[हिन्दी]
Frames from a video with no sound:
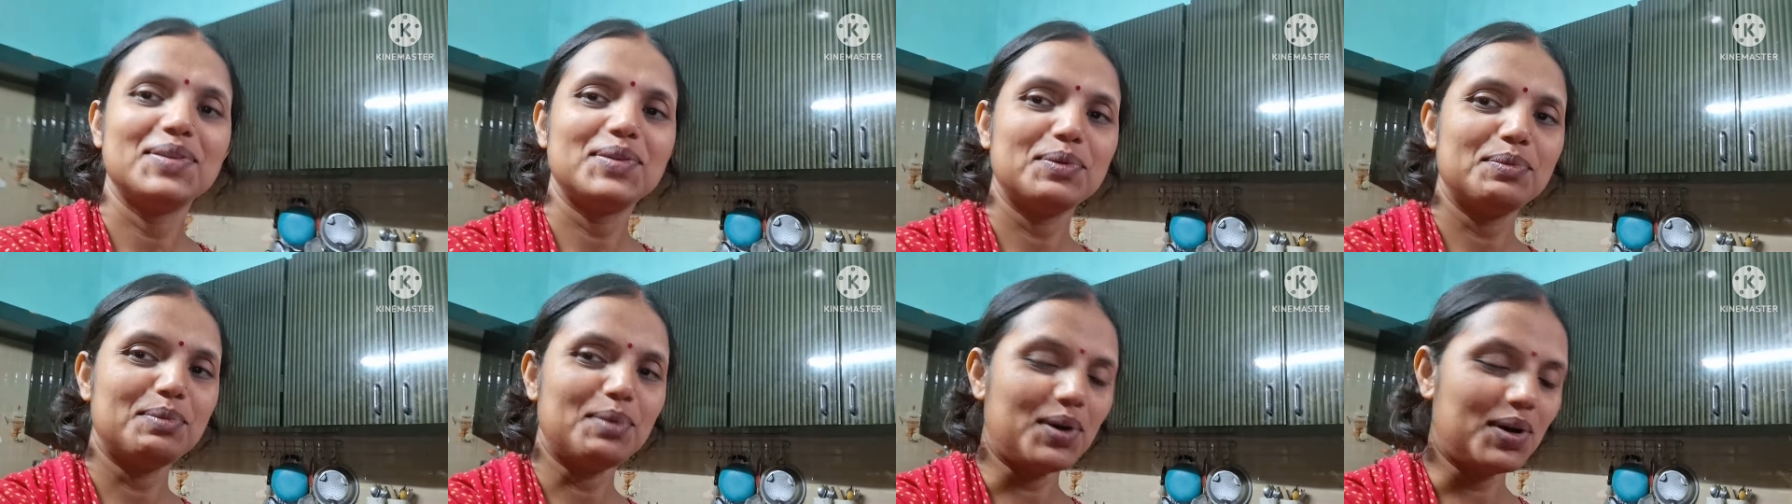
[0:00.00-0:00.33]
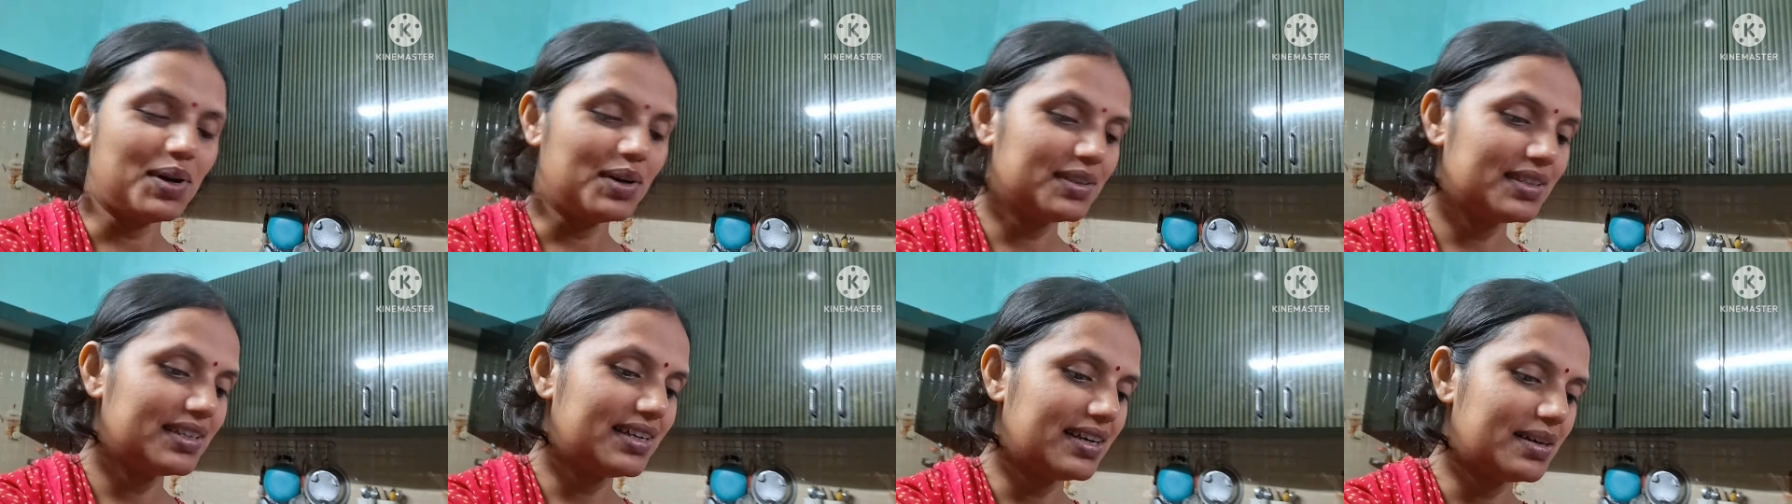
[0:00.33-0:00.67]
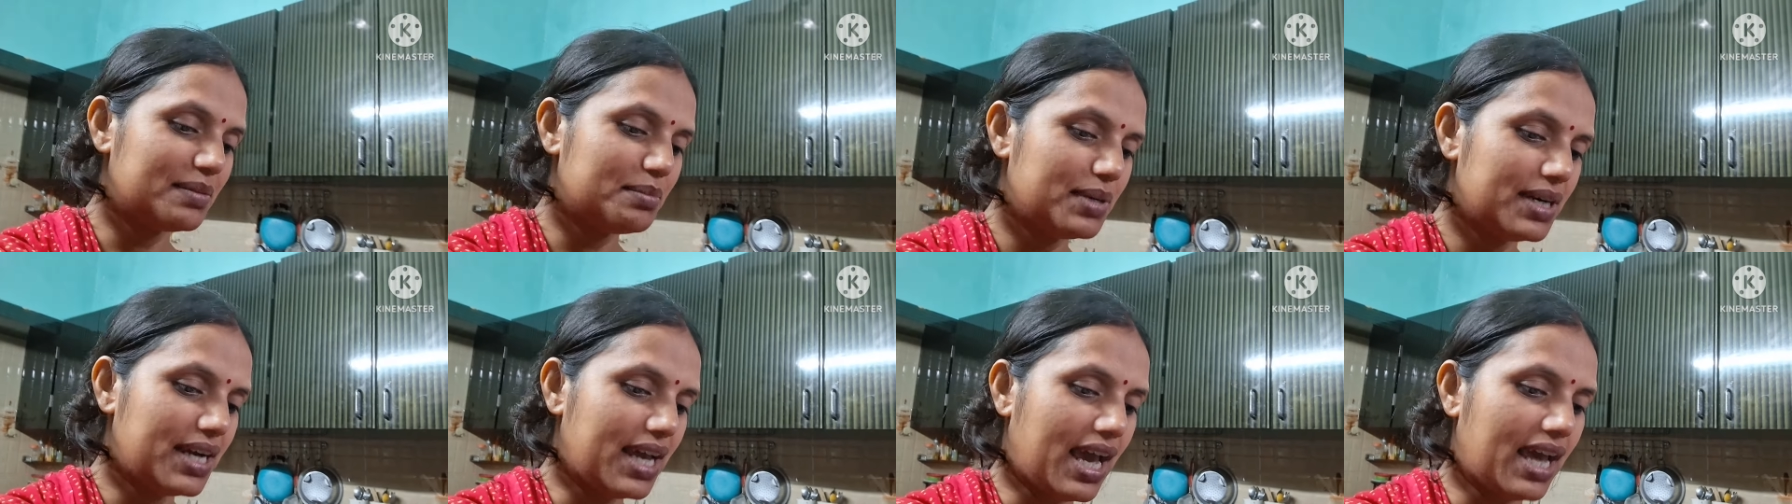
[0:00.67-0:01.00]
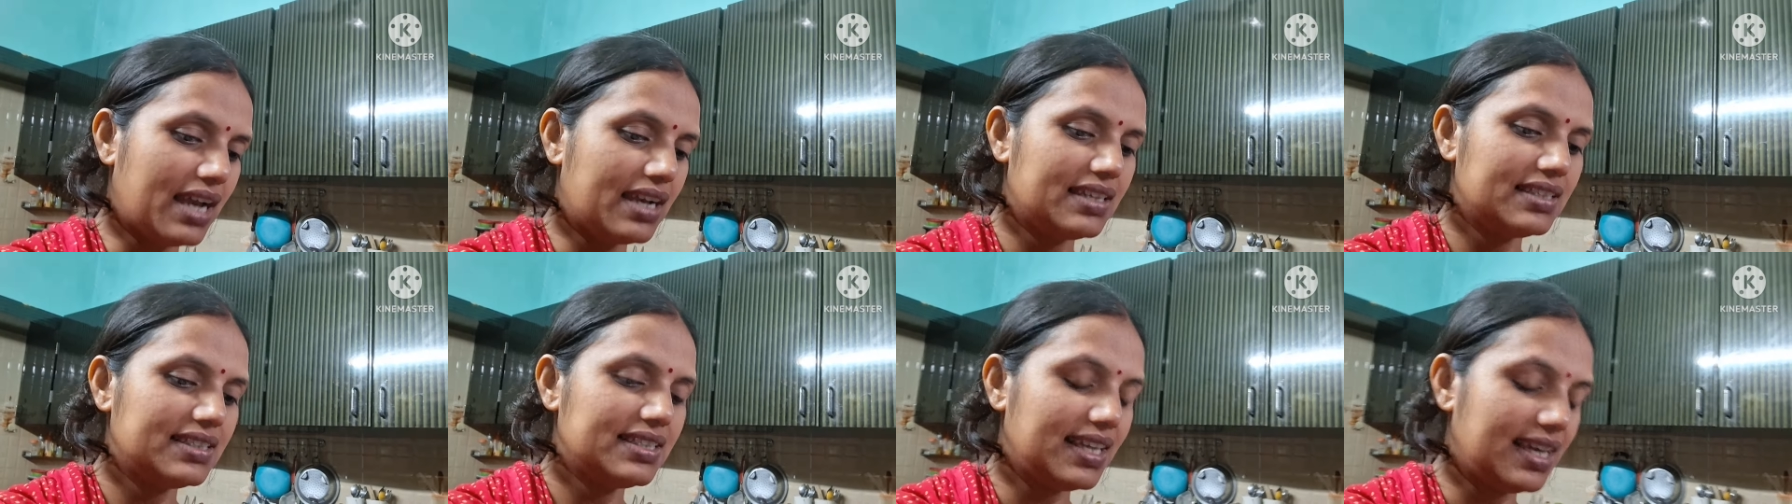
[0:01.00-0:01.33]
तो बहुत गड़बड़
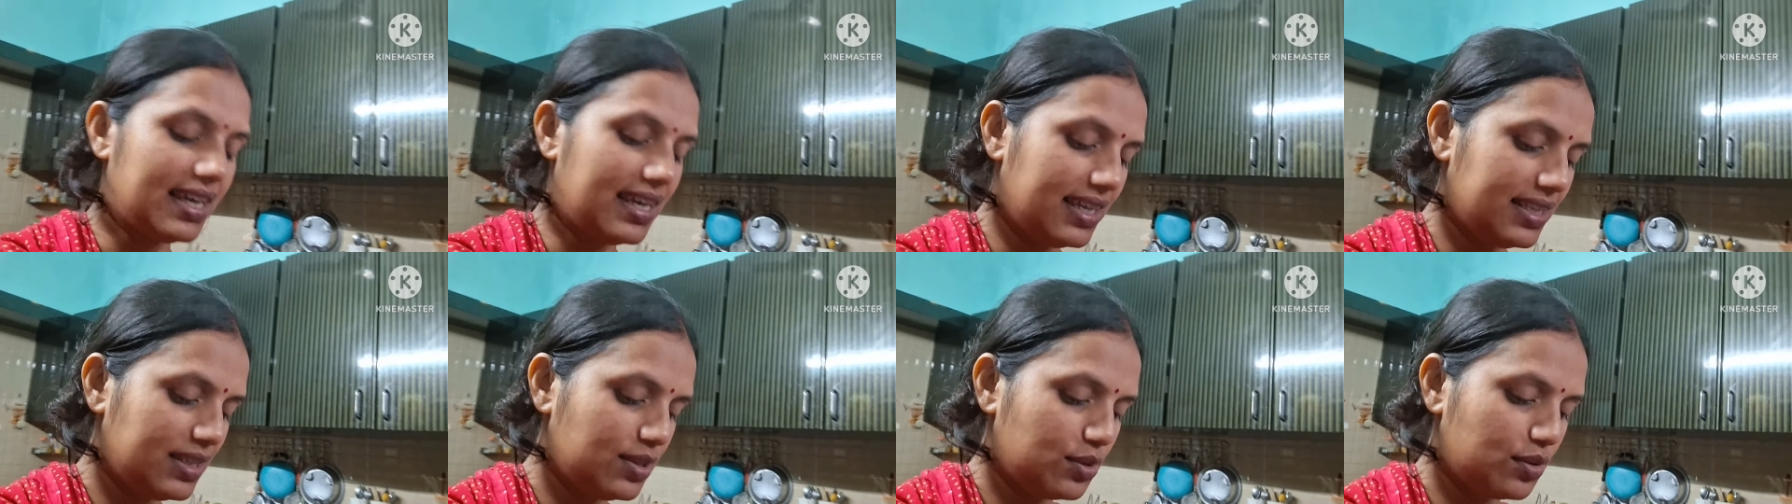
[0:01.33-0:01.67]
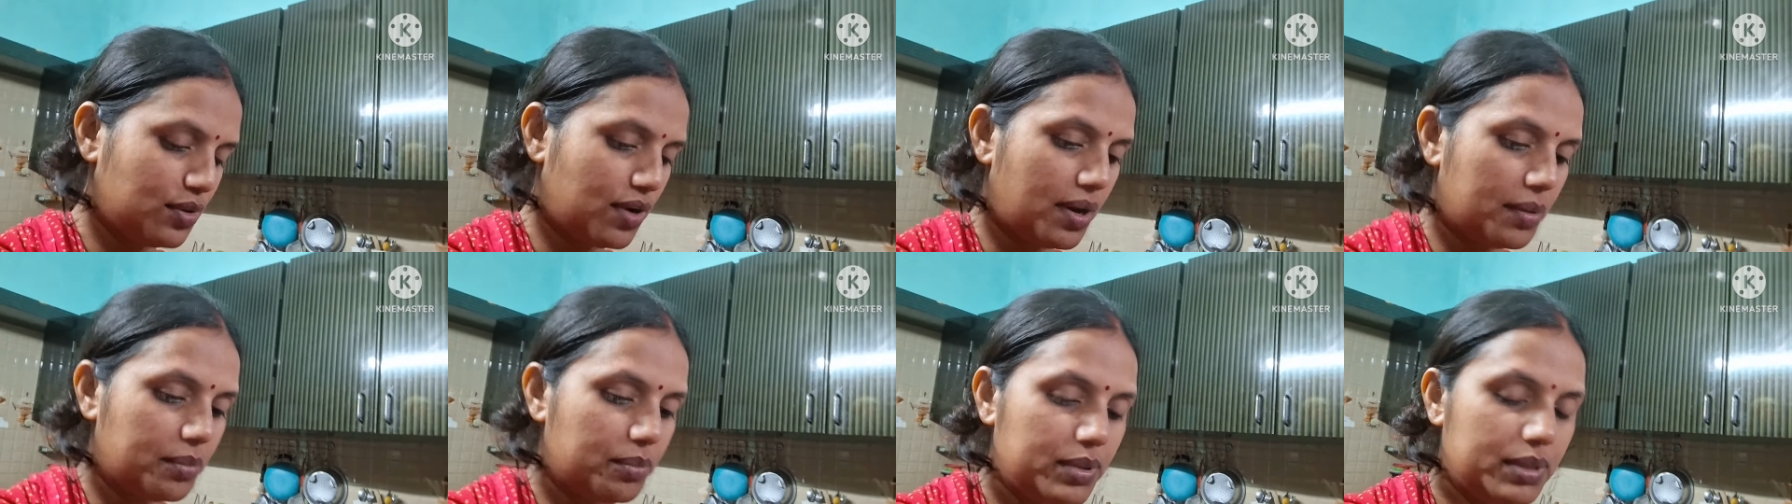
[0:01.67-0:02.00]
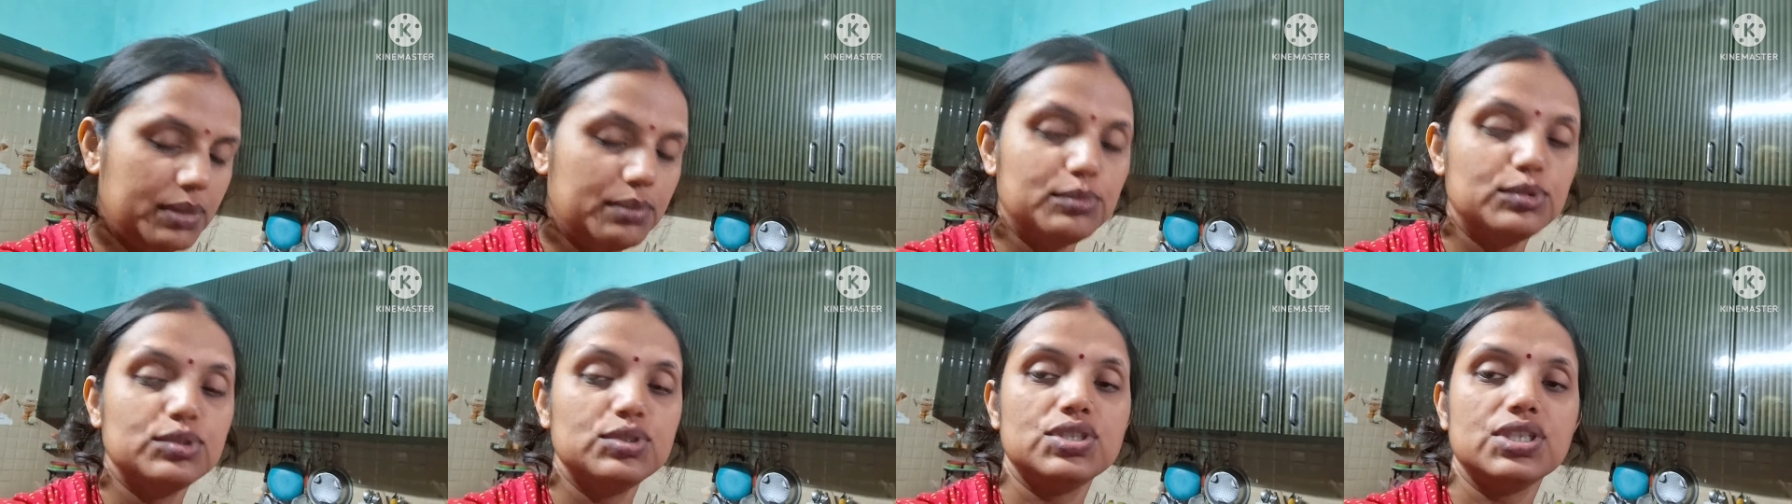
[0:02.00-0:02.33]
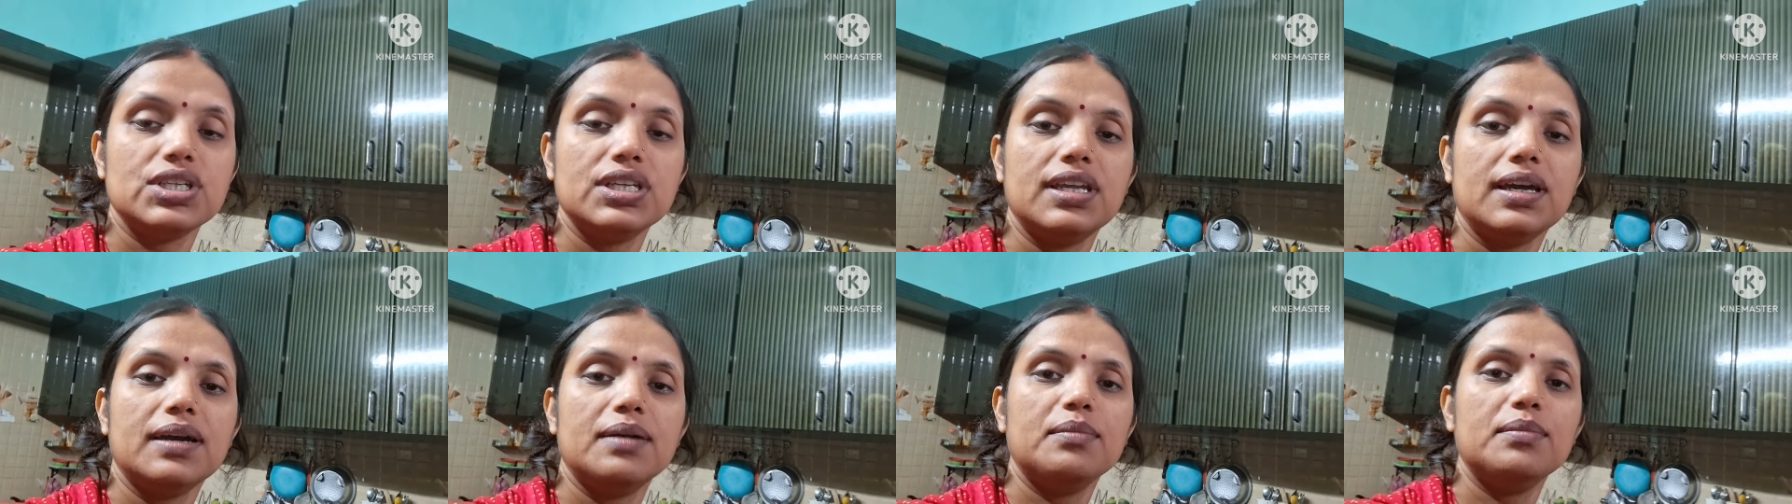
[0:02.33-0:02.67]
हालत है तो अभी
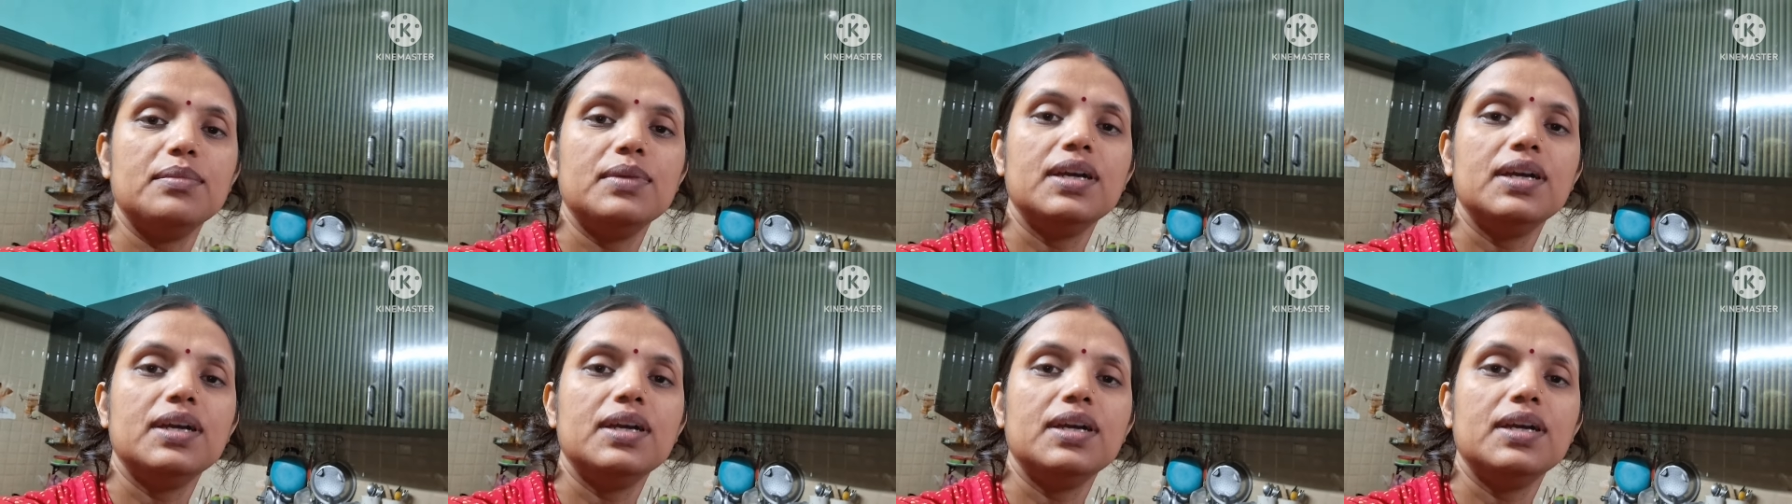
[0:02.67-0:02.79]
मुझे ना